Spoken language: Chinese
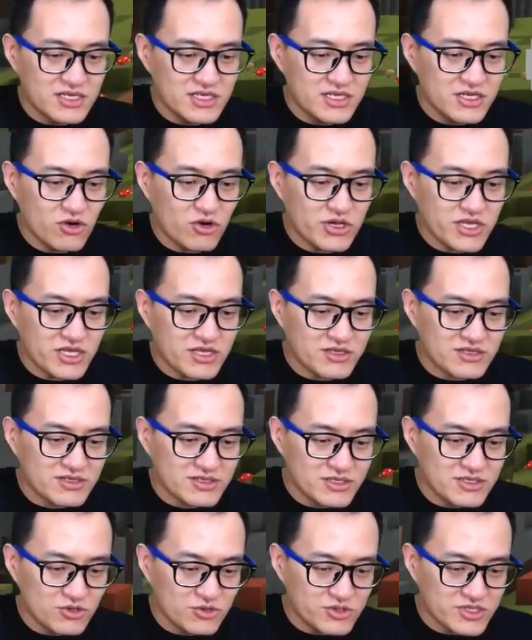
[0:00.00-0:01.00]
妖 E
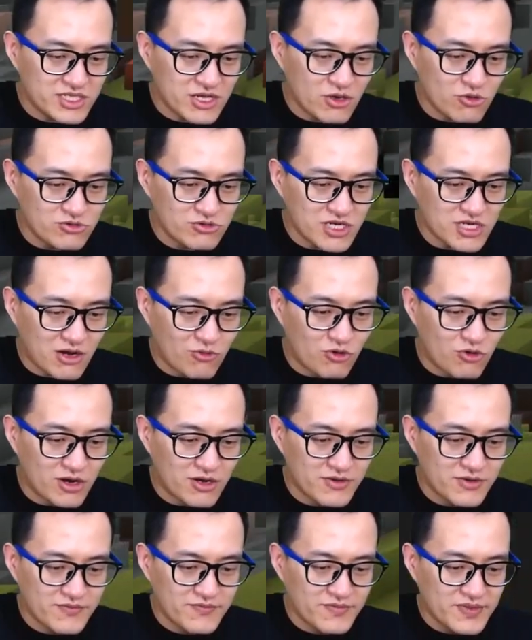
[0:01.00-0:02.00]
O E 在轰炸我，
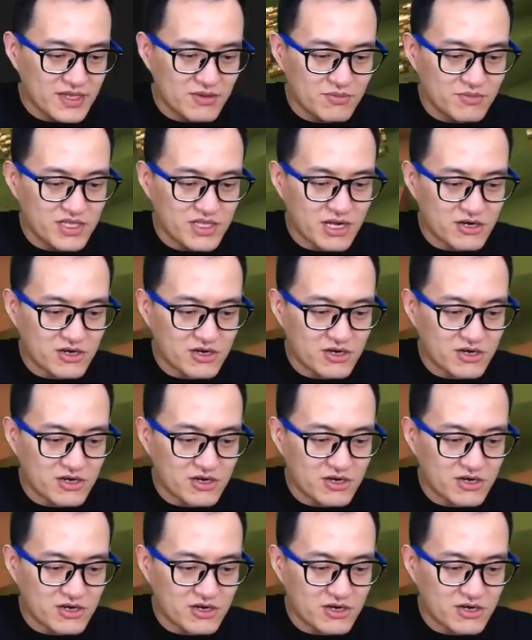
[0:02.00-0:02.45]
没打